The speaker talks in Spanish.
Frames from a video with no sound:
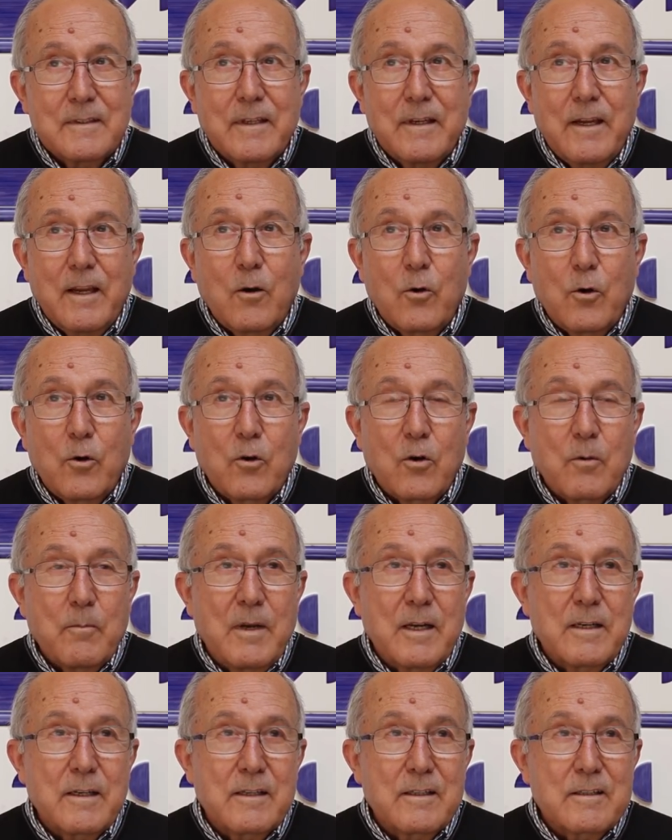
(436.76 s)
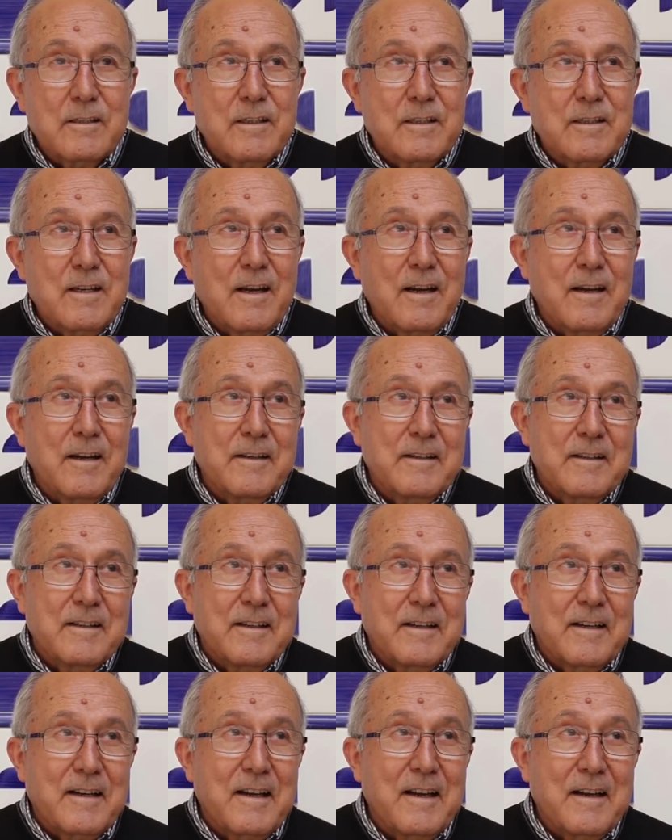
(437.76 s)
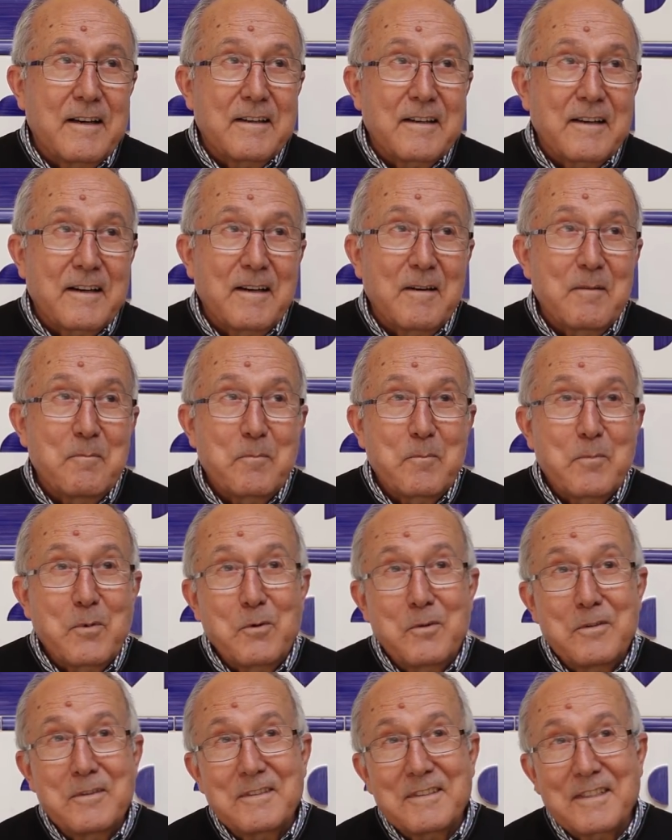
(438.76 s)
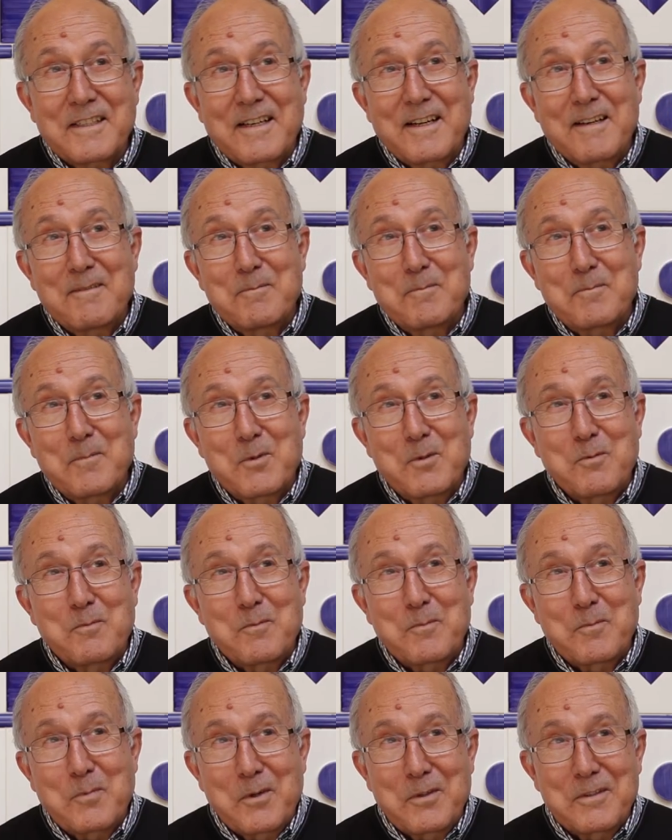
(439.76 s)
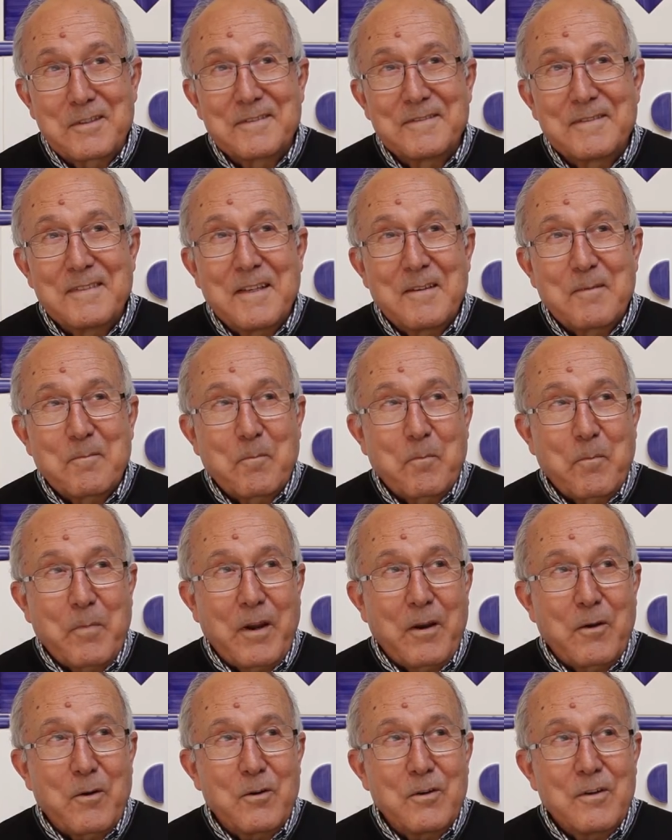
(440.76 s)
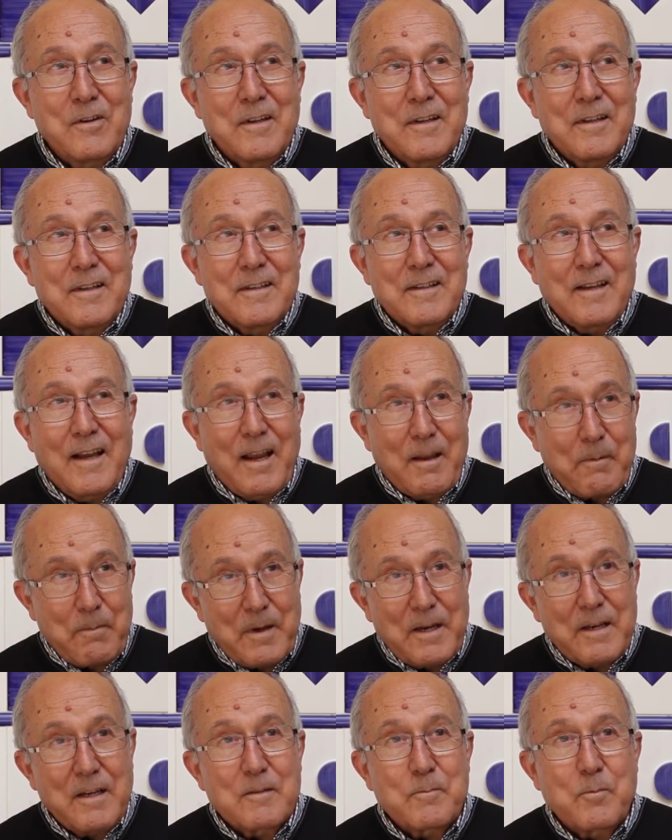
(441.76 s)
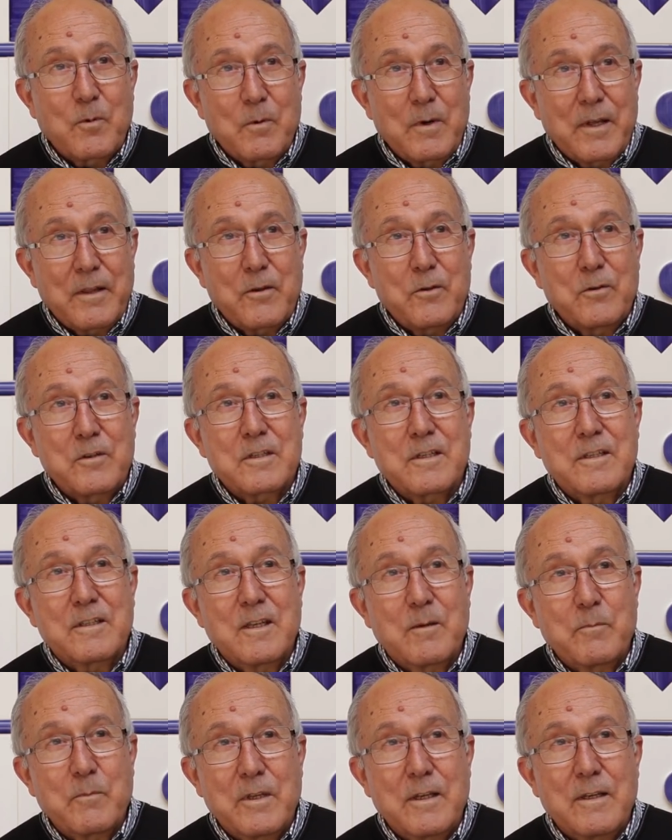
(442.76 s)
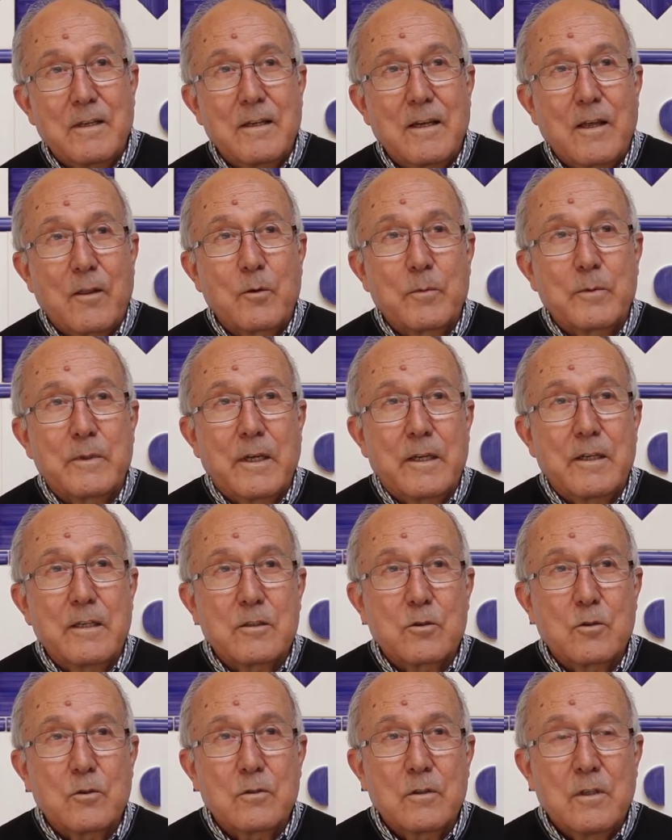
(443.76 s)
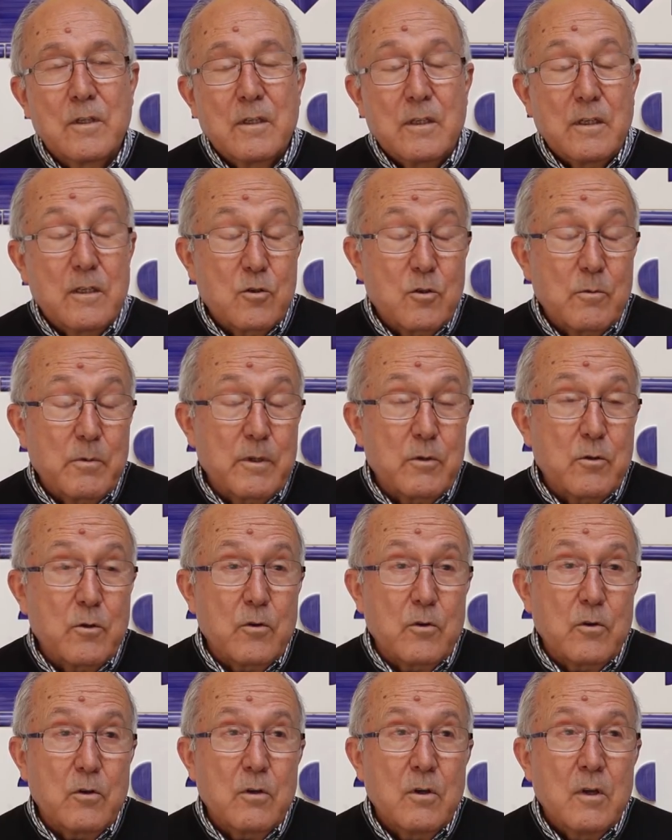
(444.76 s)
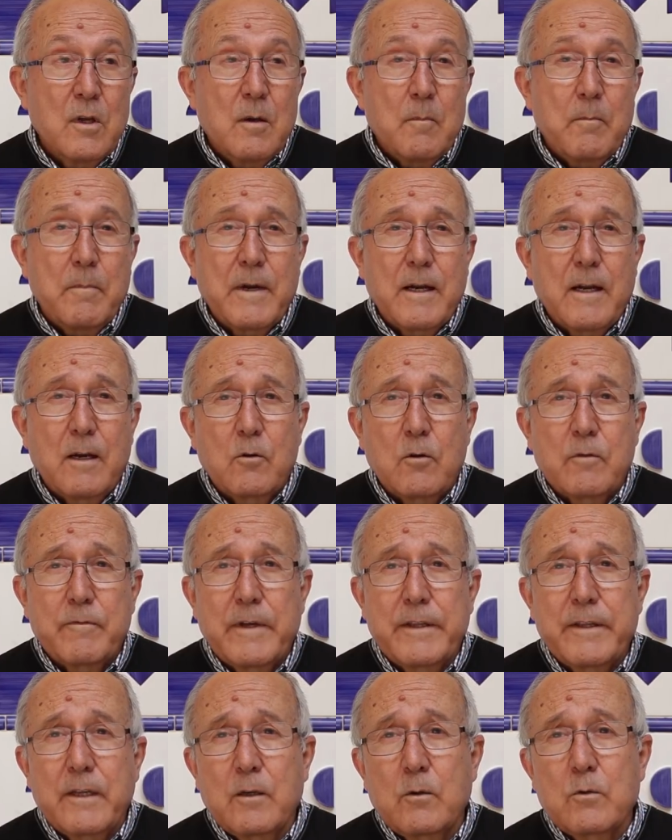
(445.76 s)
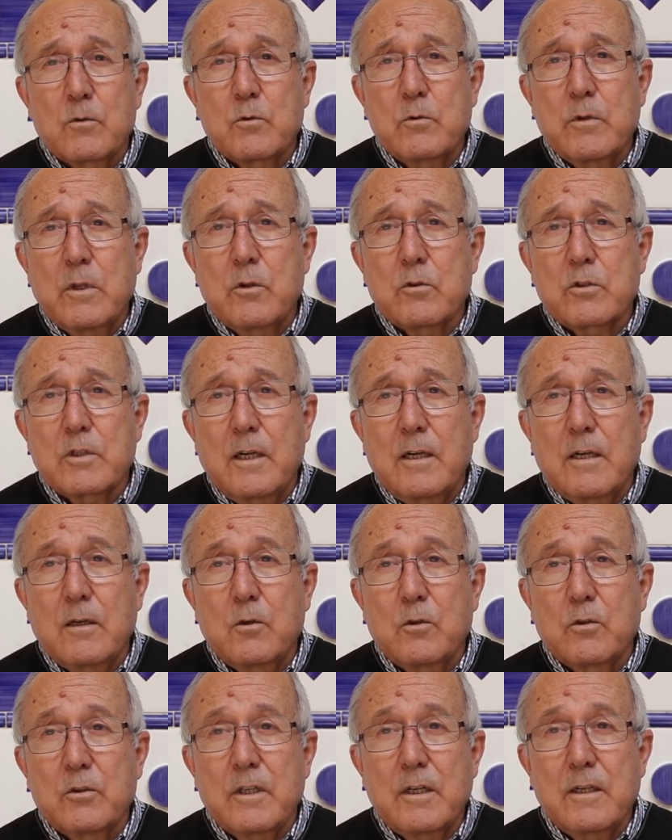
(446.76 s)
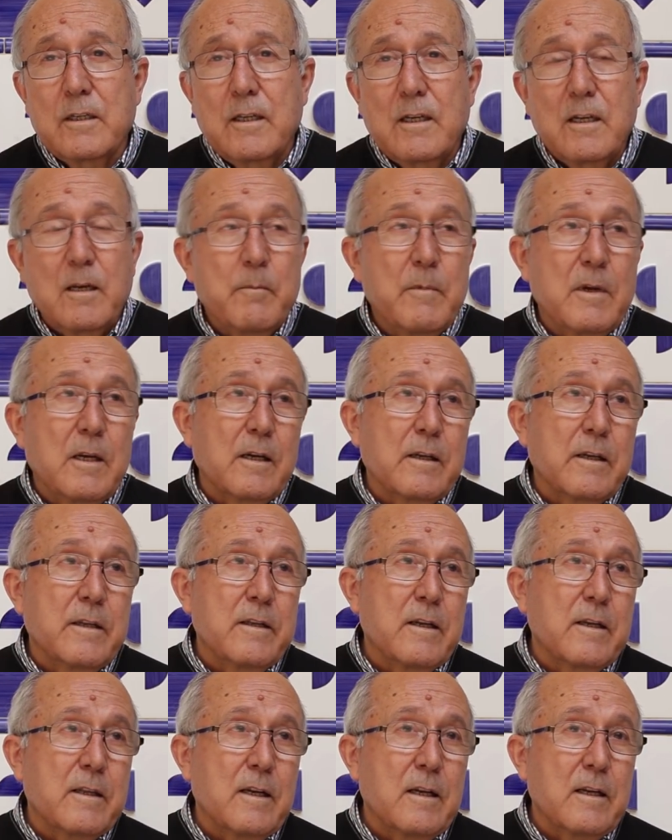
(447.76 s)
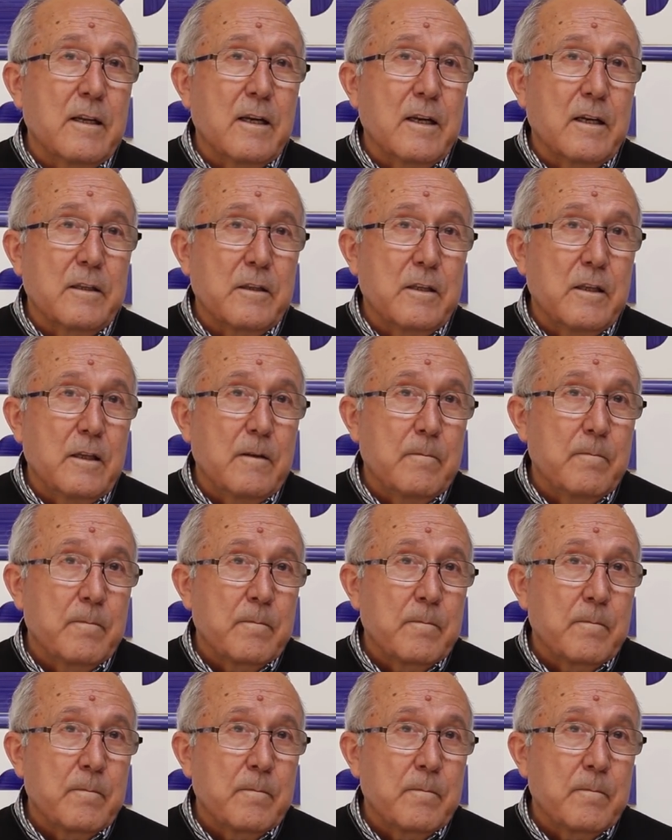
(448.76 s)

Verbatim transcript: y lo normal es que hagan ran, ram, pum, ram, pum, pum. Pero hay varias poblaciones que también adoptan eso, y sobre todo para los fandangos unidos a la Jota y en las malagueñas de Alicante.